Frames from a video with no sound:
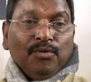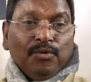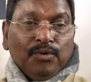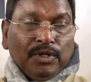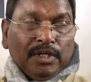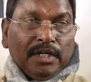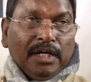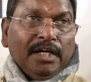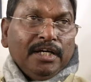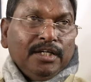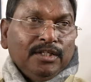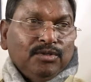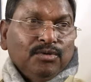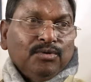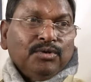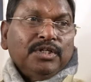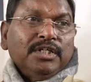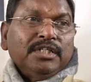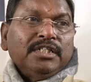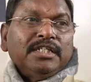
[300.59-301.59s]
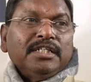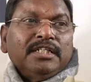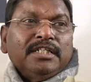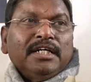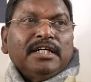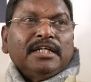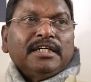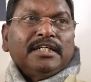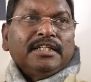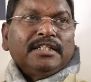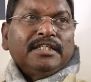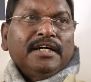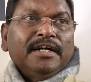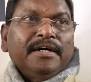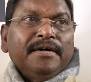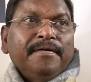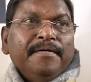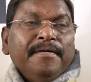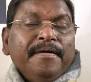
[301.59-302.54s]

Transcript: उनके हितों की चिंता की जाए